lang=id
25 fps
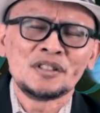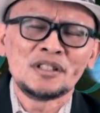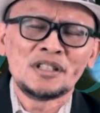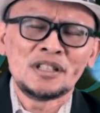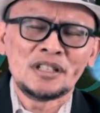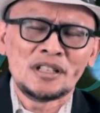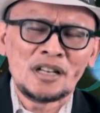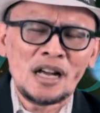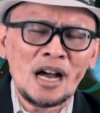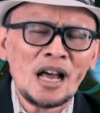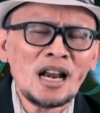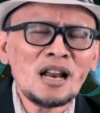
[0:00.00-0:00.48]

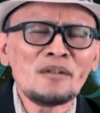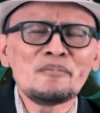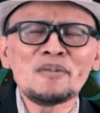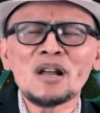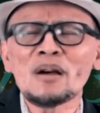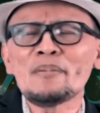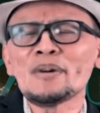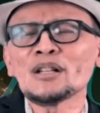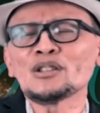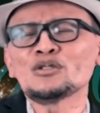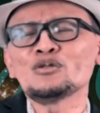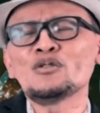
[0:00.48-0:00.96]
Di dalam
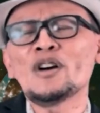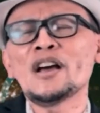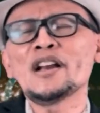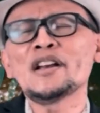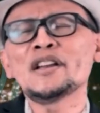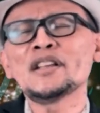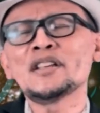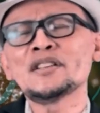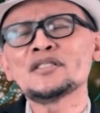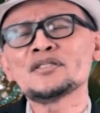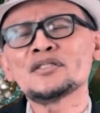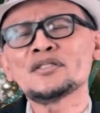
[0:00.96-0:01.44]
nama
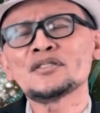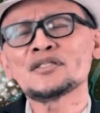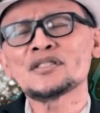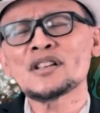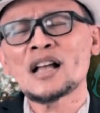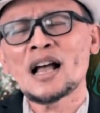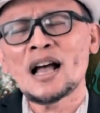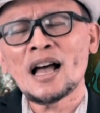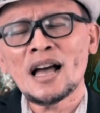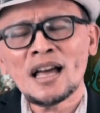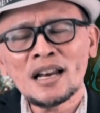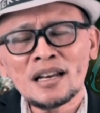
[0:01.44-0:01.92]
Tuhan Yesus.
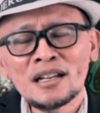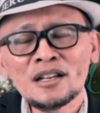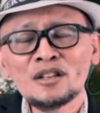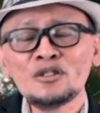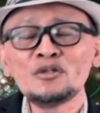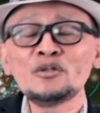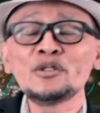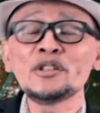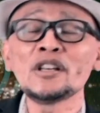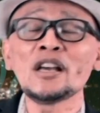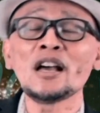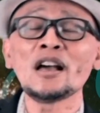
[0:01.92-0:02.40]

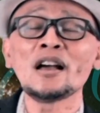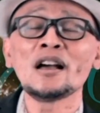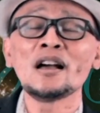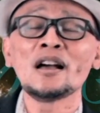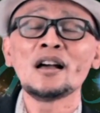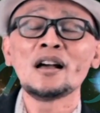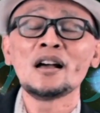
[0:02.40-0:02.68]
Haleluya.